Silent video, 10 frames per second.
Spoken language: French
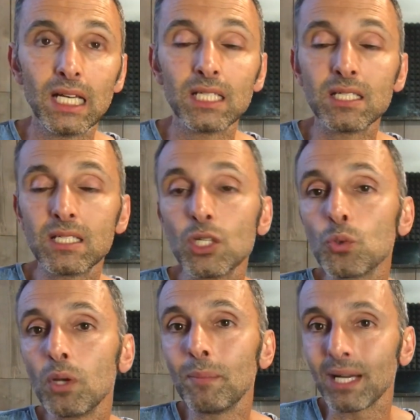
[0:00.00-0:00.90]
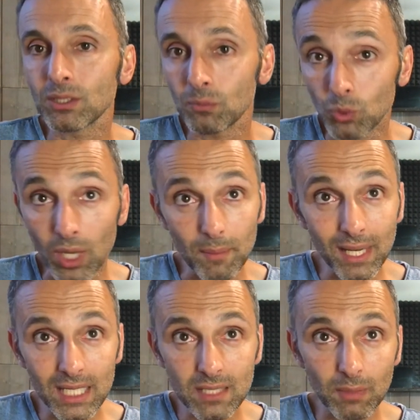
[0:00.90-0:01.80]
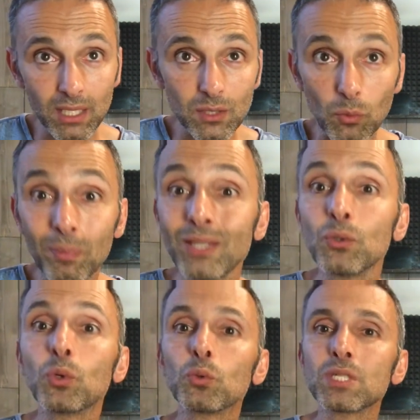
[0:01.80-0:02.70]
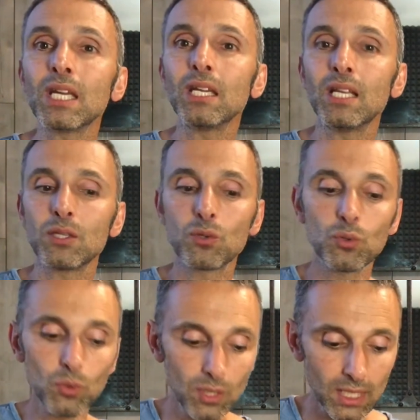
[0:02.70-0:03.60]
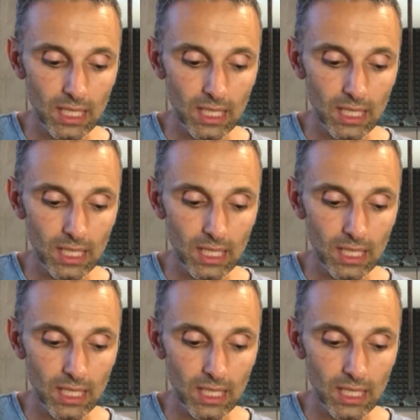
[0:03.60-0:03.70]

sait jouer, par exemple, de la base, ben, ils n'ont pas de conseils là-dessus.